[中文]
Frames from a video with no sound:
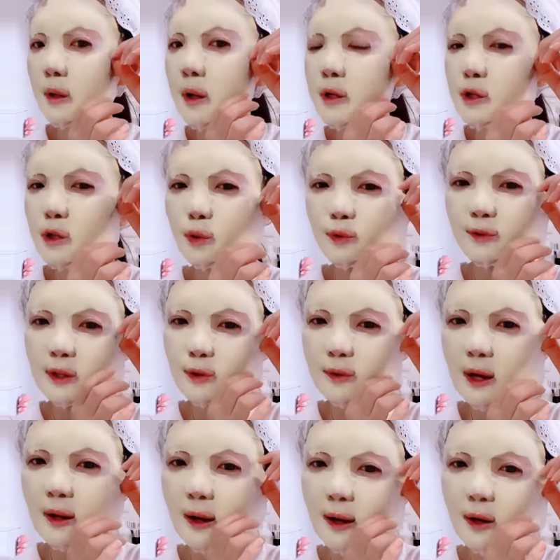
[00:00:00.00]
十五分钟
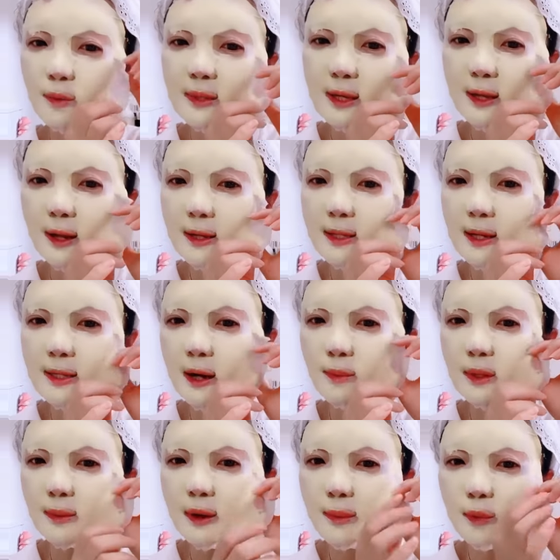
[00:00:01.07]
到了啊，我们现在来揭一下我
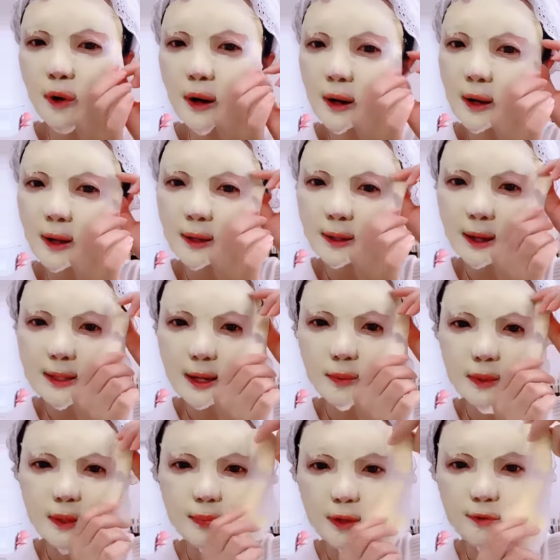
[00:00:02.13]
们的面膜，看一下我
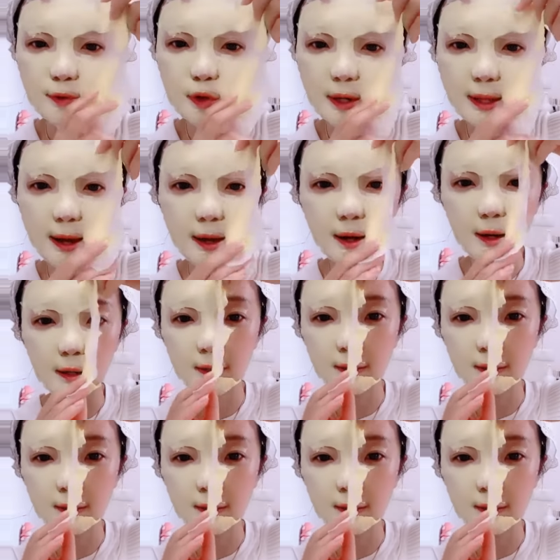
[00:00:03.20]
们的皮肤状态啊。